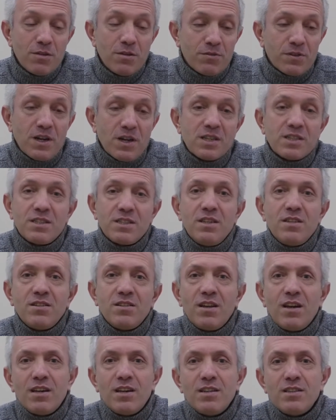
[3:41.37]
Fransız
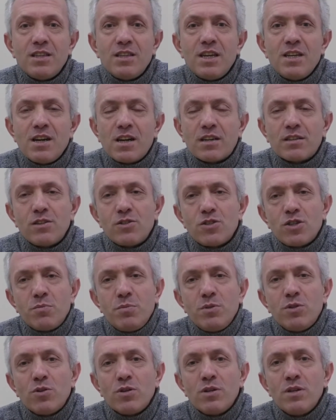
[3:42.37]
ihtilalinden
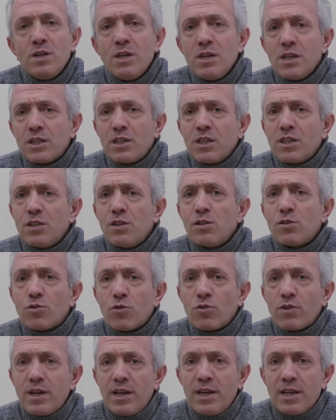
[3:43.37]
yaklaşık bir 40 yıl
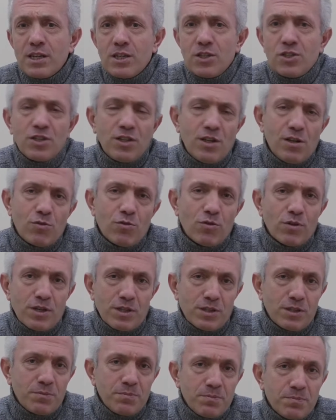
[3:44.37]
sonra ele geçirildi
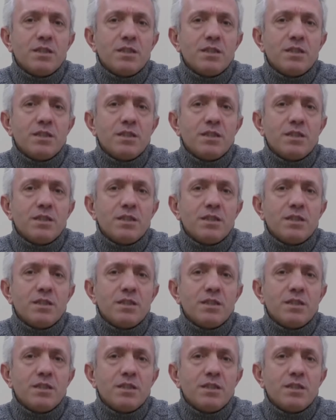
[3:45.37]
orası.